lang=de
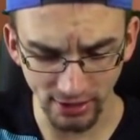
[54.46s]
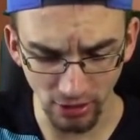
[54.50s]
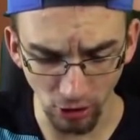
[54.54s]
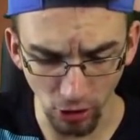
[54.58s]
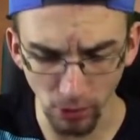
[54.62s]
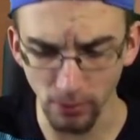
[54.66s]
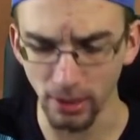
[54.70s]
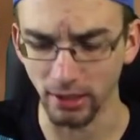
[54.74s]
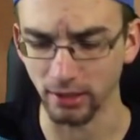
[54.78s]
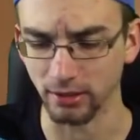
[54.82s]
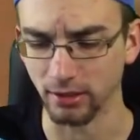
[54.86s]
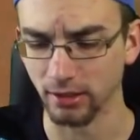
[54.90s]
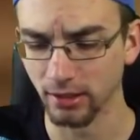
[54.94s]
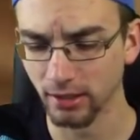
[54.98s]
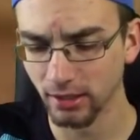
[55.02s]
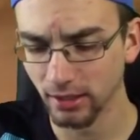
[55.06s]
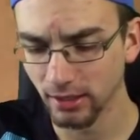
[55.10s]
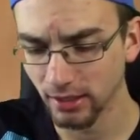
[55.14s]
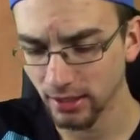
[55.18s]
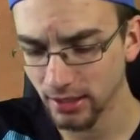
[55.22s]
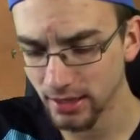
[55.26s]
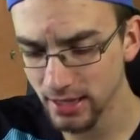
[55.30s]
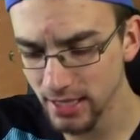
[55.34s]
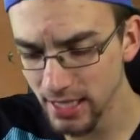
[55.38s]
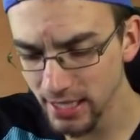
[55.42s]
go, Mann.
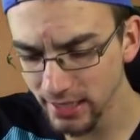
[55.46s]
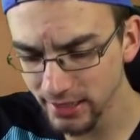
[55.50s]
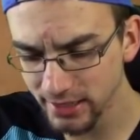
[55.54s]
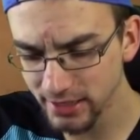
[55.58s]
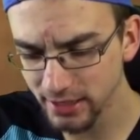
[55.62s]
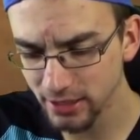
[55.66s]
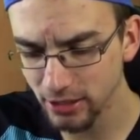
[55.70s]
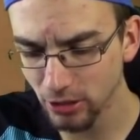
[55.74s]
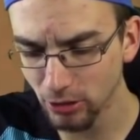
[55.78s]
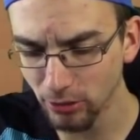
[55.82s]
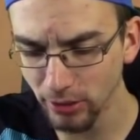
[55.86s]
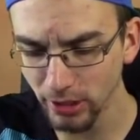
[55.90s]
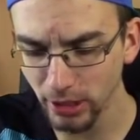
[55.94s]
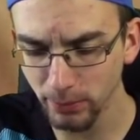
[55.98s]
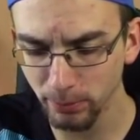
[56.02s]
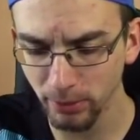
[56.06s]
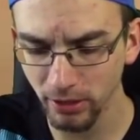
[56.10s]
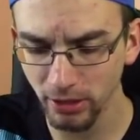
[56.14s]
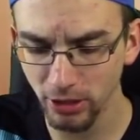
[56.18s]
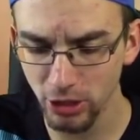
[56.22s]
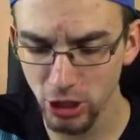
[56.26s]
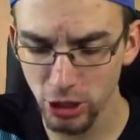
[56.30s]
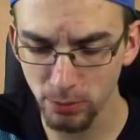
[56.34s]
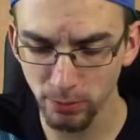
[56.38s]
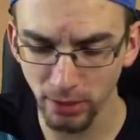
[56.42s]
Let's go. Ich
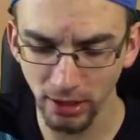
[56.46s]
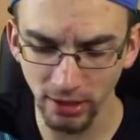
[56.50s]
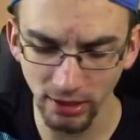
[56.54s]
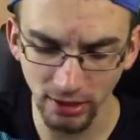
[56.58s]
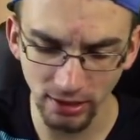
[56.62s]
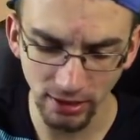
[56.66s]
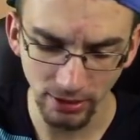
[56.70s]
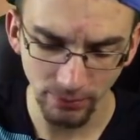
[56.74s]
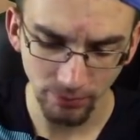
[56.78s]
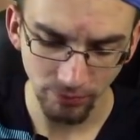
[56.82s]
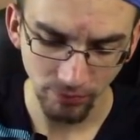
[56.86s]
bin gespannt,